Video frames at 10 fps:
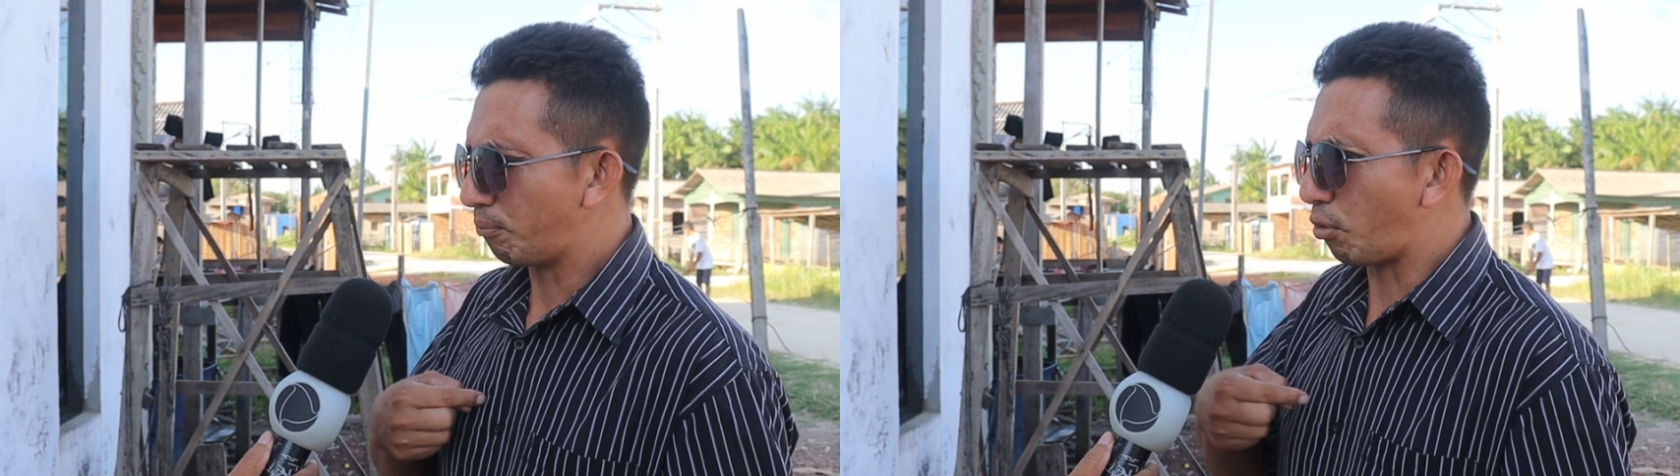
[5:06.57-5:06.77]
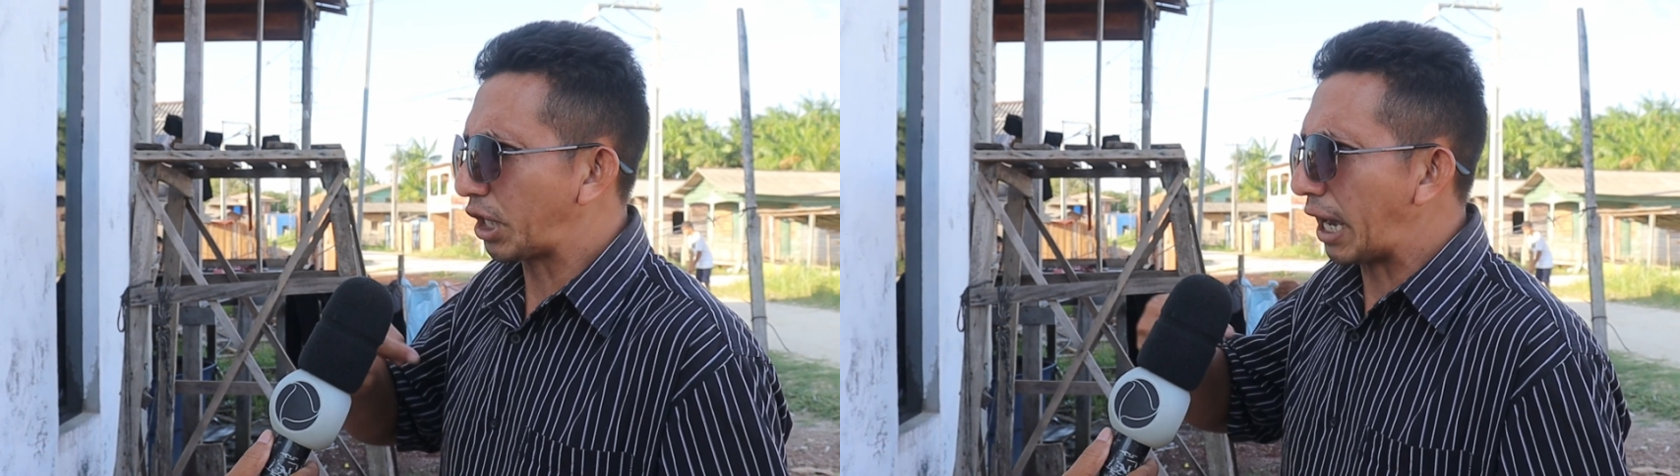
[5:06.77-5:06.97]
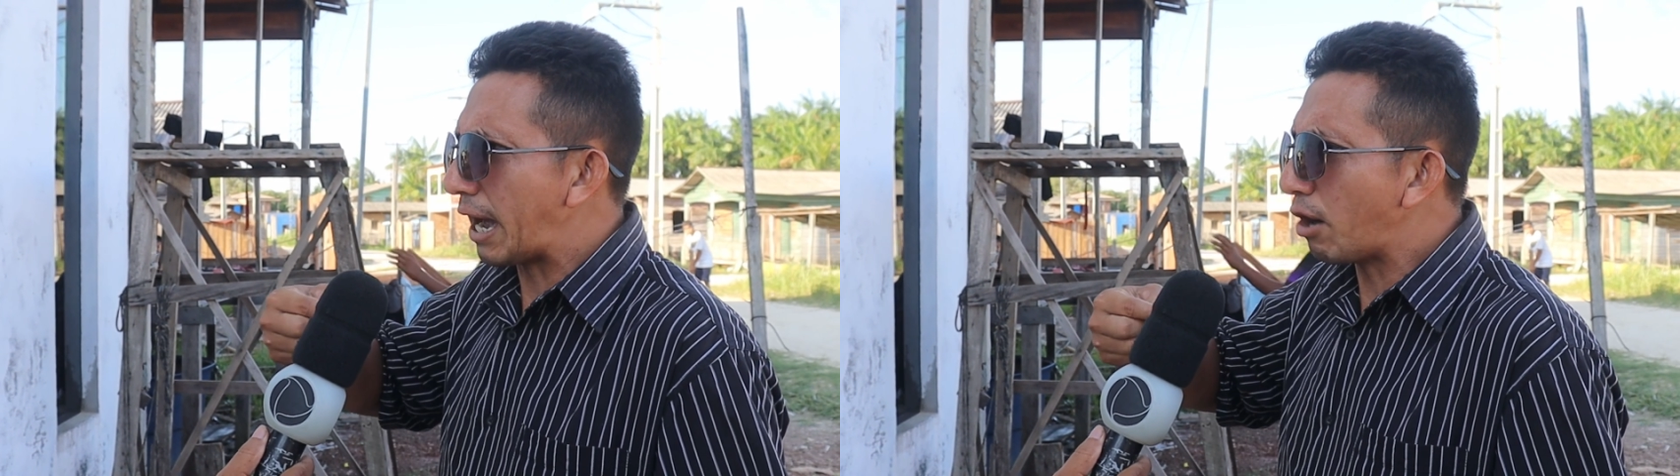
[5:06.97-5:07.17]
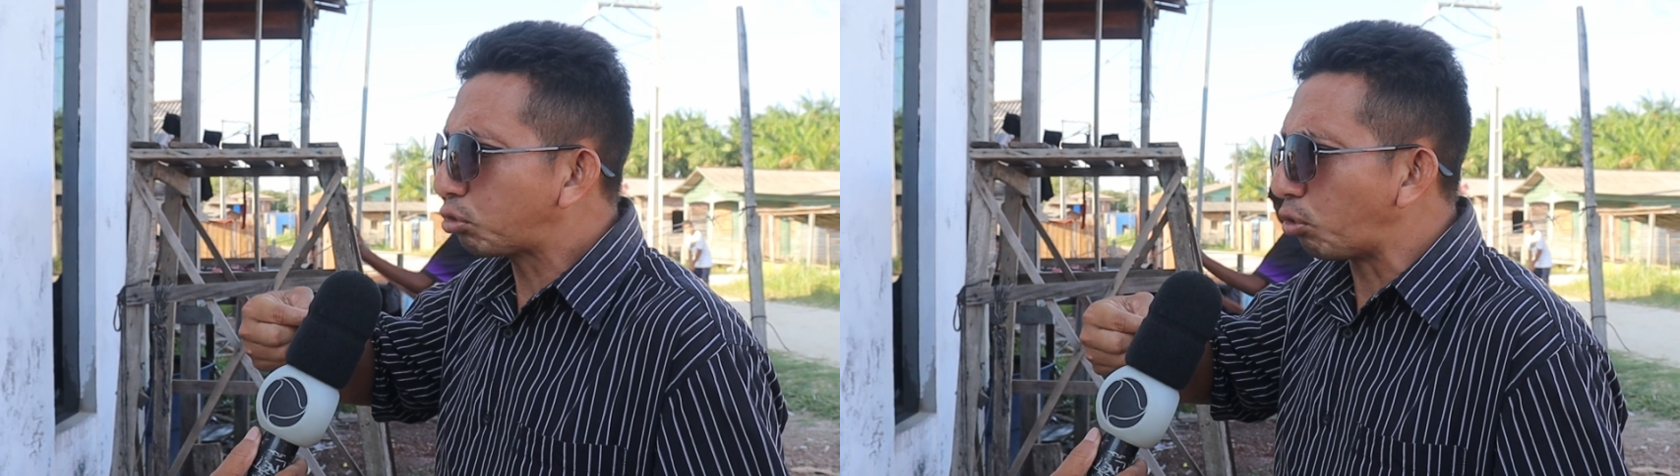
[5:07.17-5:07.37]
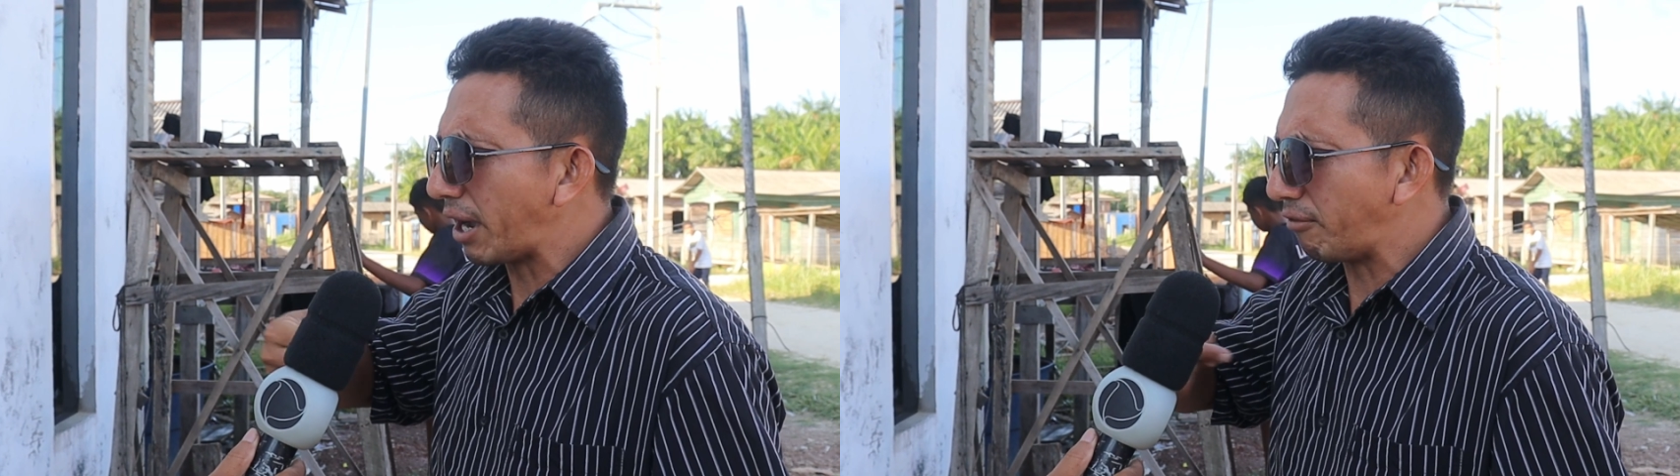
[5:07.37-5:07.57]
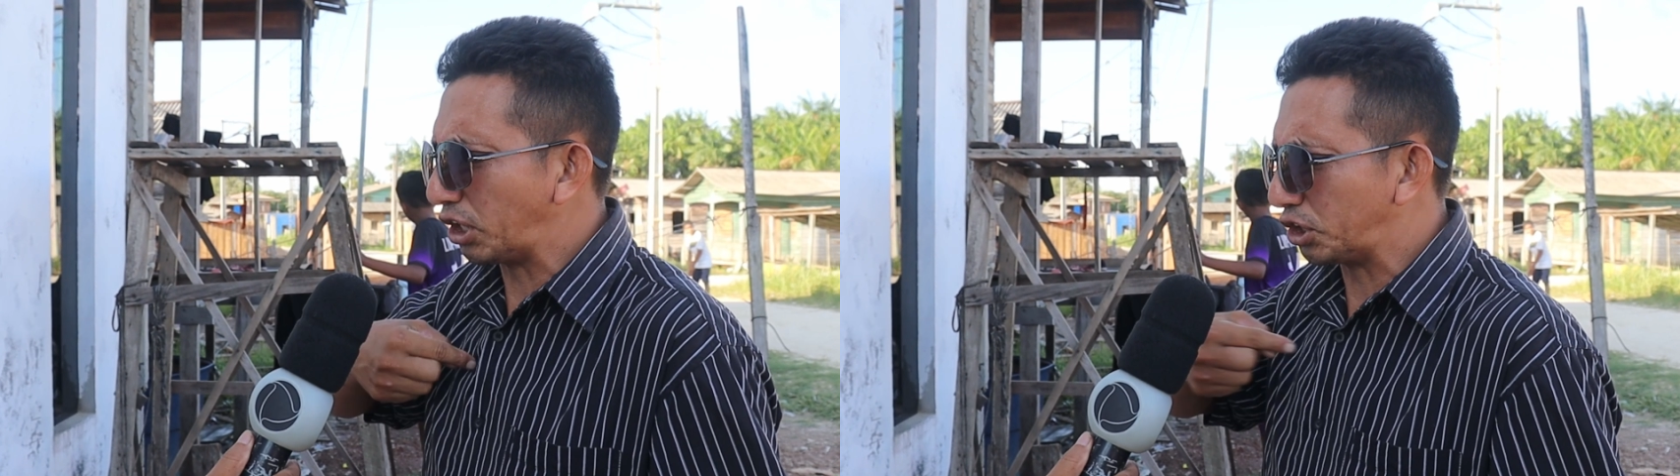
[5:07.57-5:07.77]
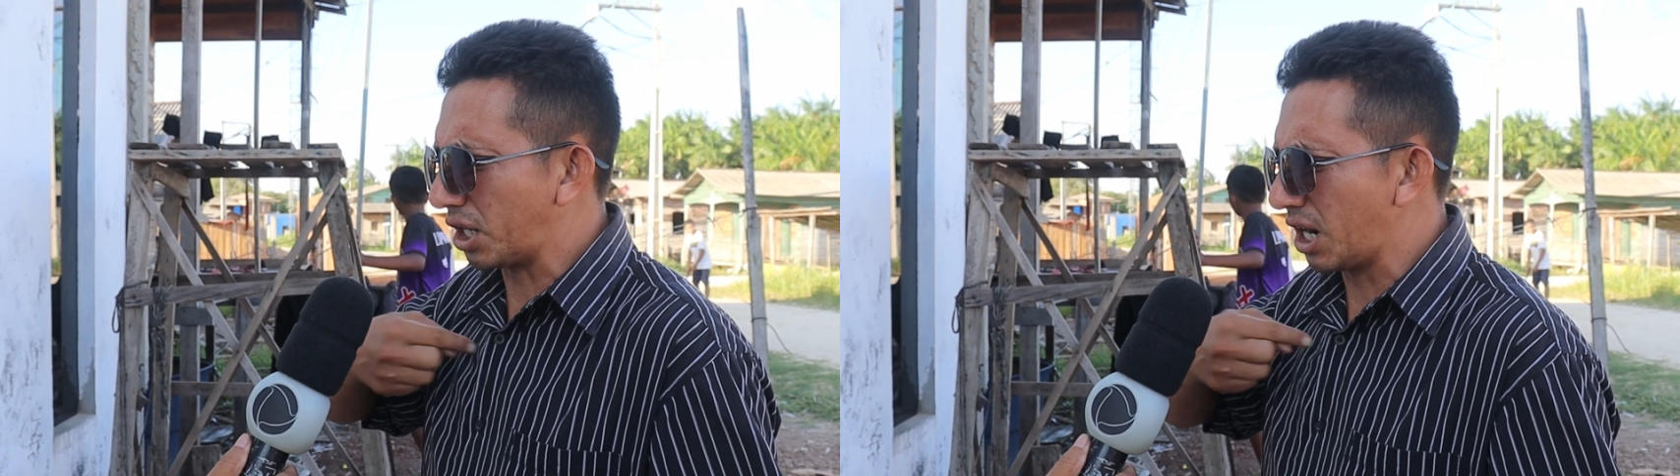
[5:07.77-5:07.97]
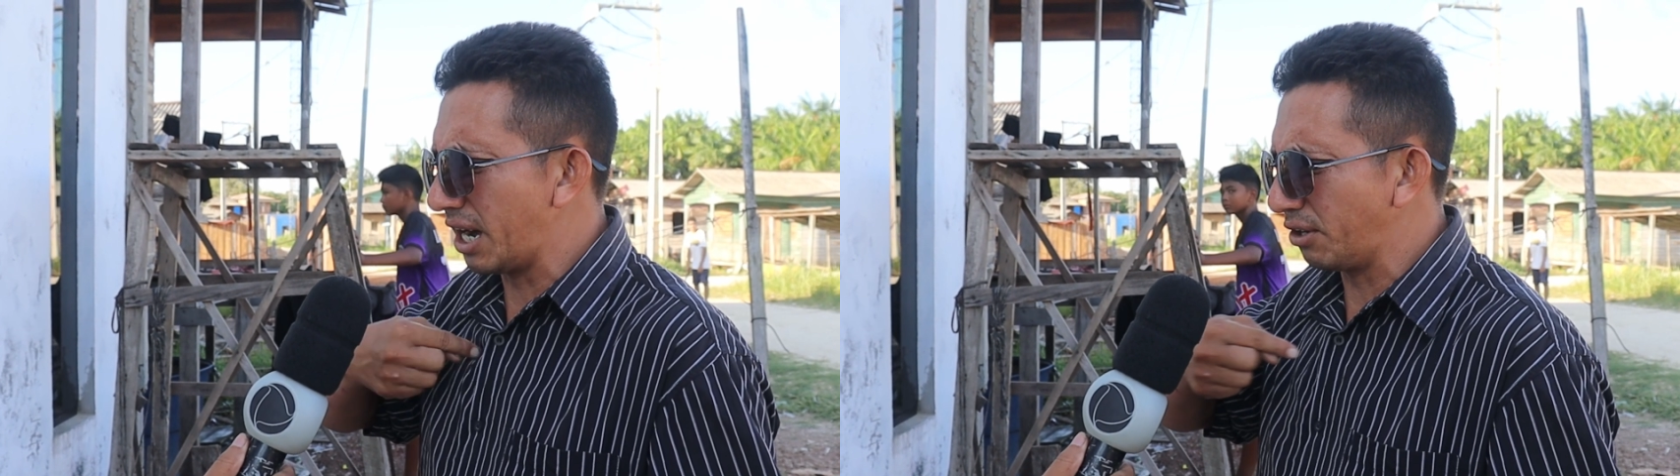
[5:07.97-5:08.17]
Porque eu estou
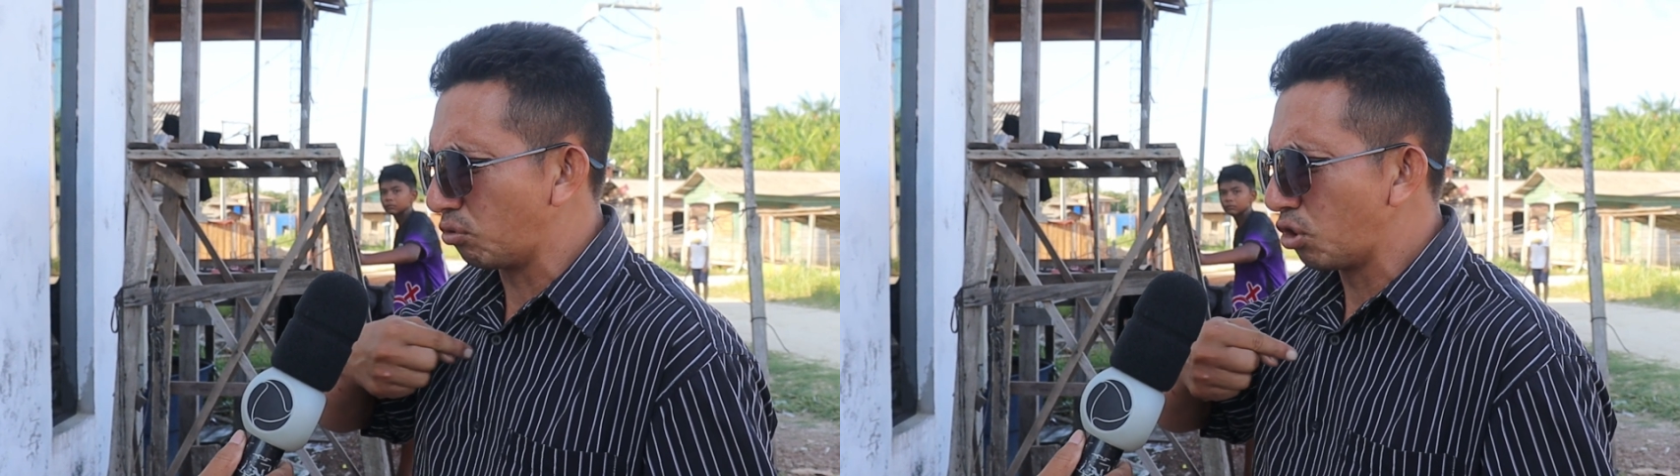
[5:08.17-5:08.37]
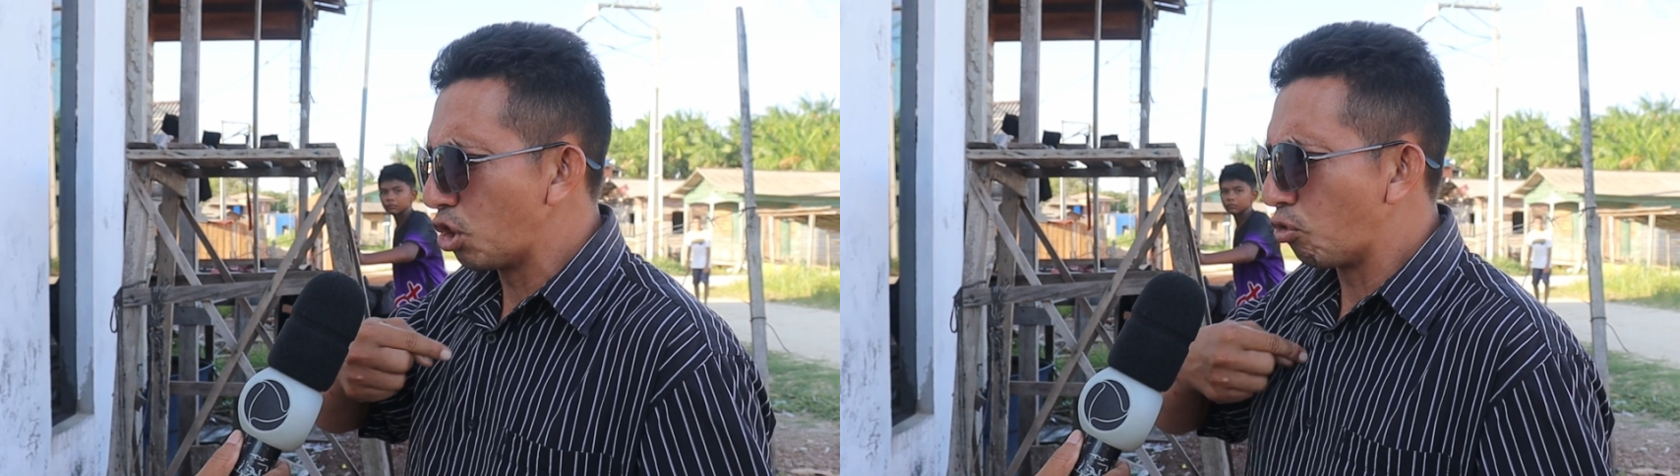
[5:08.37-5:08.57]
reivindicando